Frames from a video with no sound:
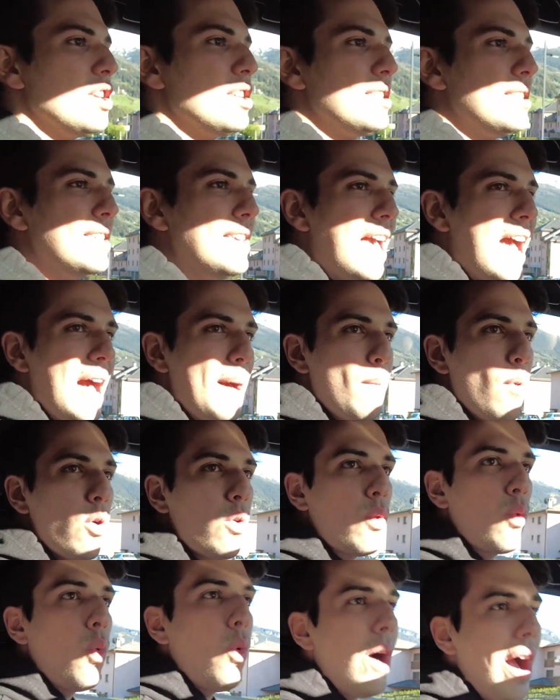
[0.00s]

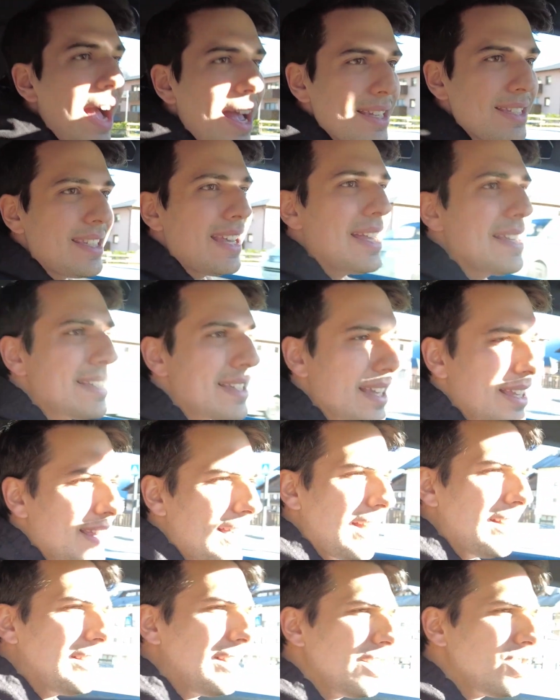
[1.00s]
Siamo quasi al
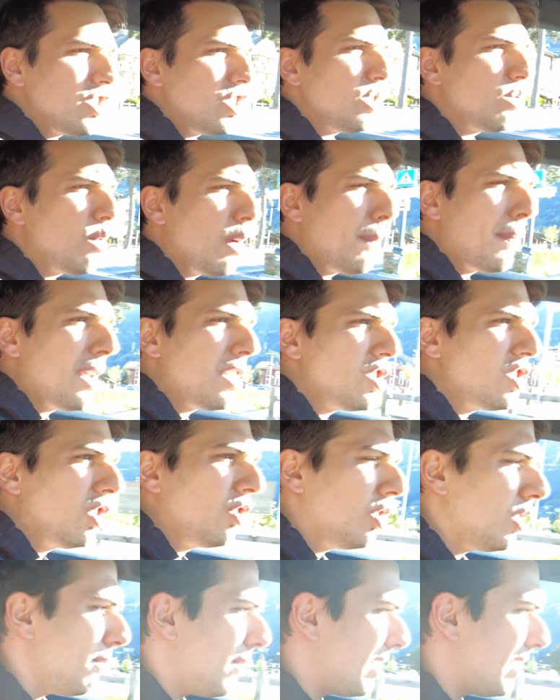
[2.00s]
75% di